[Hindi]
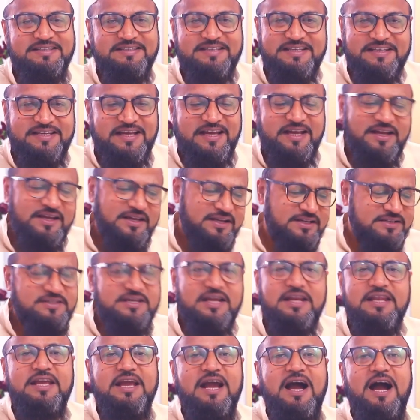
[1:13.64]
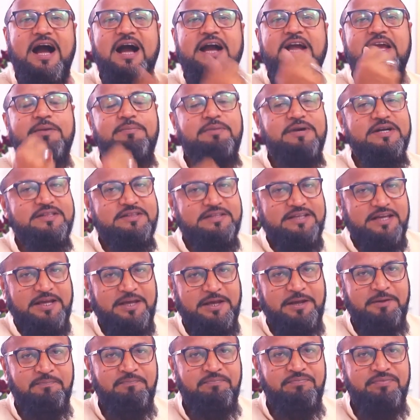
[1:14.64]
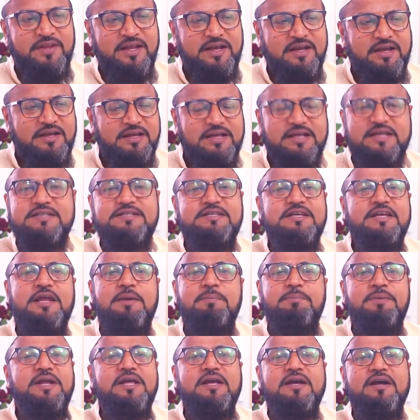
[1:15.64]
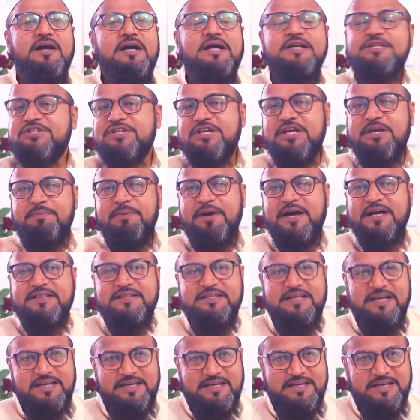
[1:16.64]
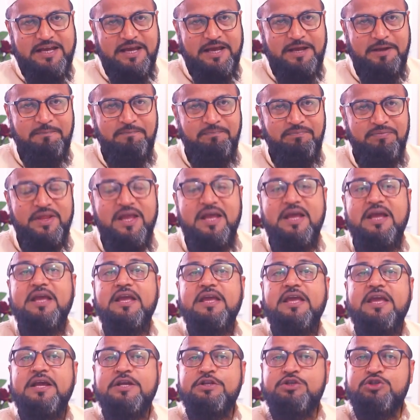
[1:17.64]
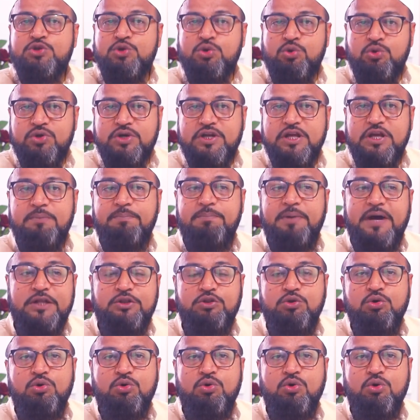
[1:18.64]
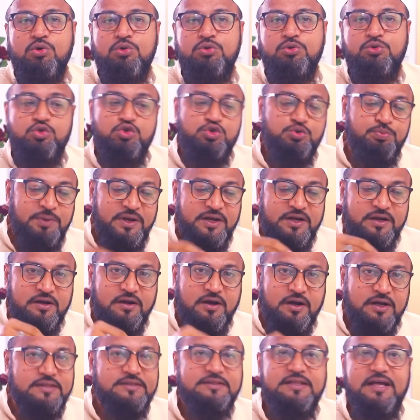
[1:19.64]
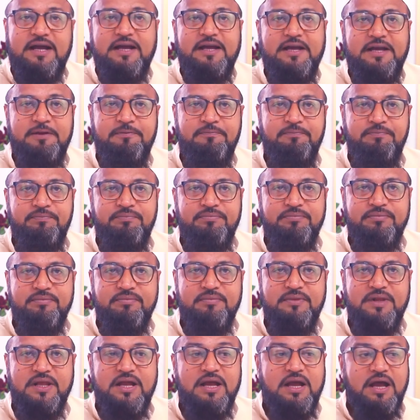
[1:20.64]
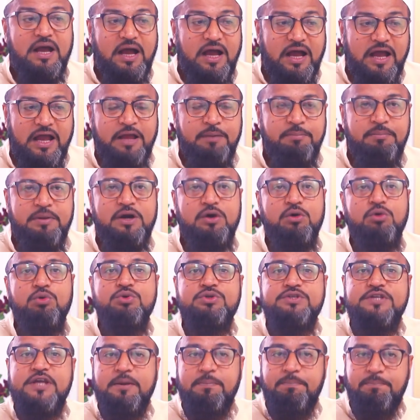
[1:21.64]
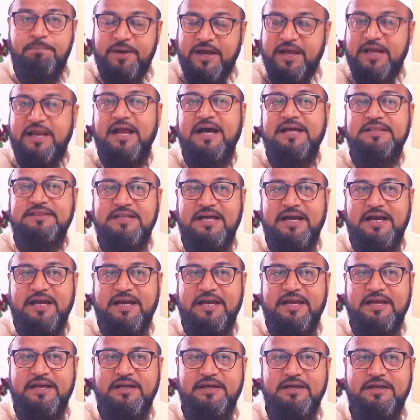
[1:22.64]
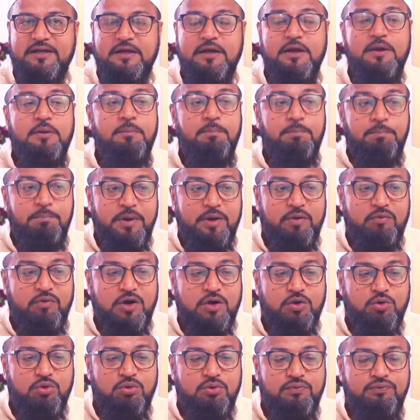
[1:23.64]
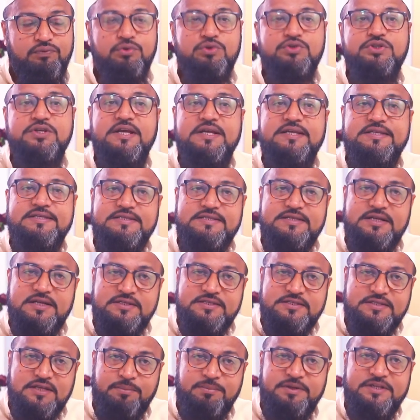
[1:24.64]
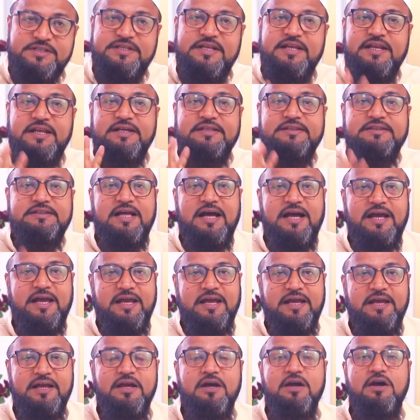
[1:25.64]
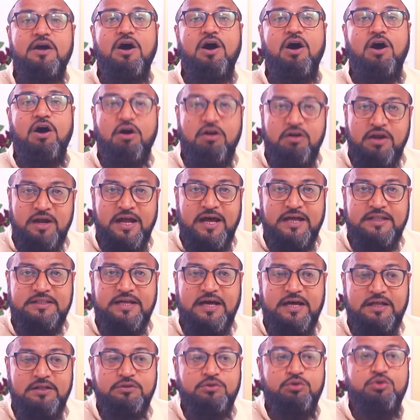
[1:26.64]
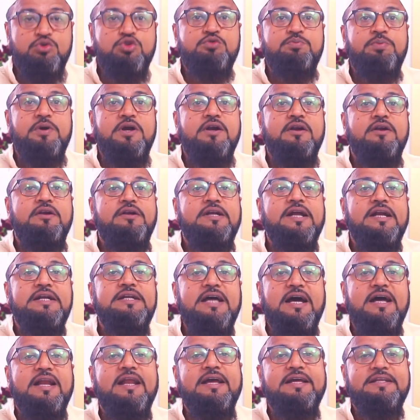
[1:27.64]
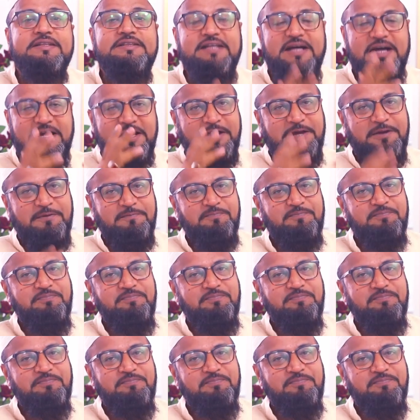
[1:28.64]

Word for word: ठीक है चलिए आगे बढ़ते हैं किसी ने बड़ी अच्छी बात कही है कि झूठी बातों को दुश्मन गढ़ता रहे अहमक उसे फैलाता रहे बेवकूफ उसे सच समझने लगता है और नादान तो उस पर डटा रहता है